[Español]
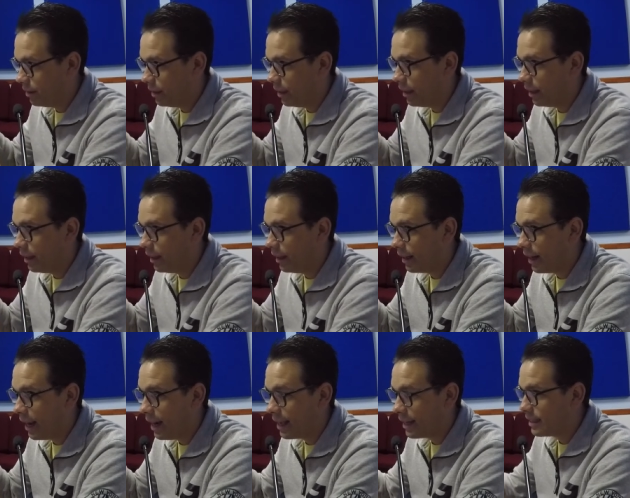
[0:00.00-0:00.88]
el
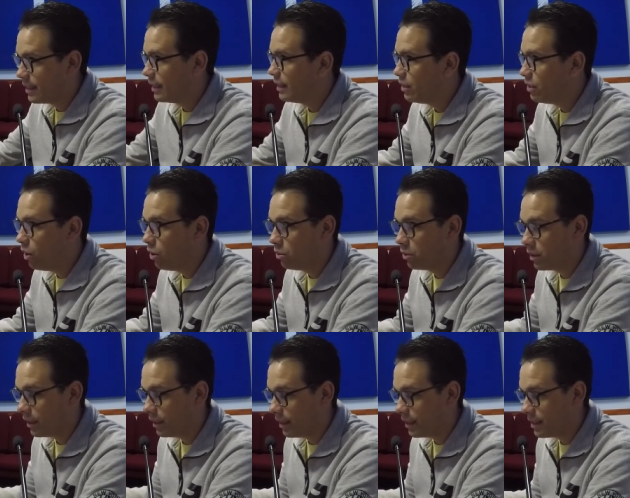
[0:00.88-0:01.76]
Galaxy Note
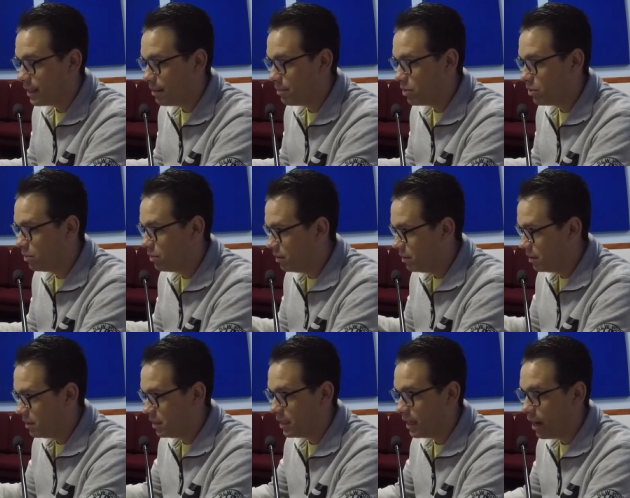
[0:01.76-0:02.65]
de Samsung,
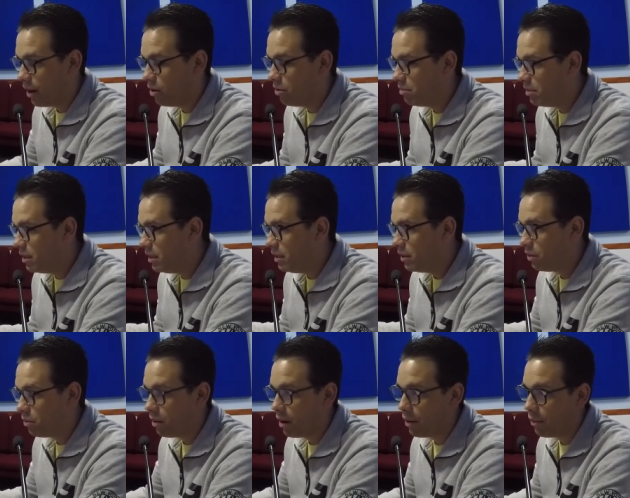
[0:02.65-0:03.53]
Xiaomi,
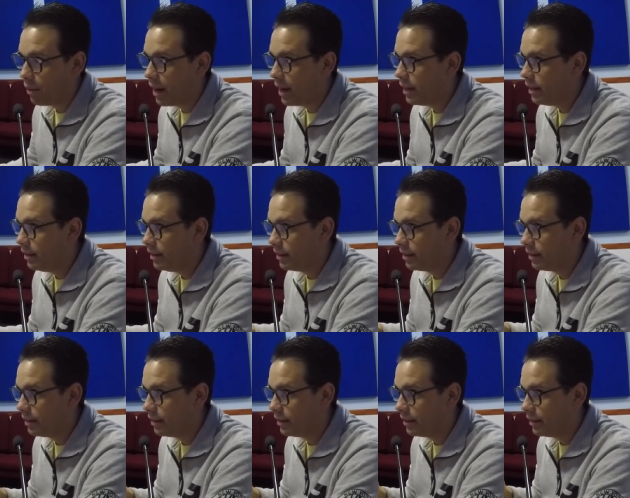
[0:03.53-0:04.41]
Huawei,
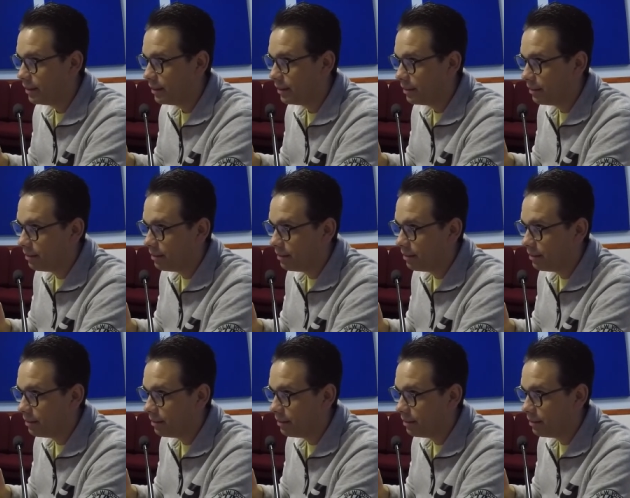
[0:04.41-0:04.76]
eh,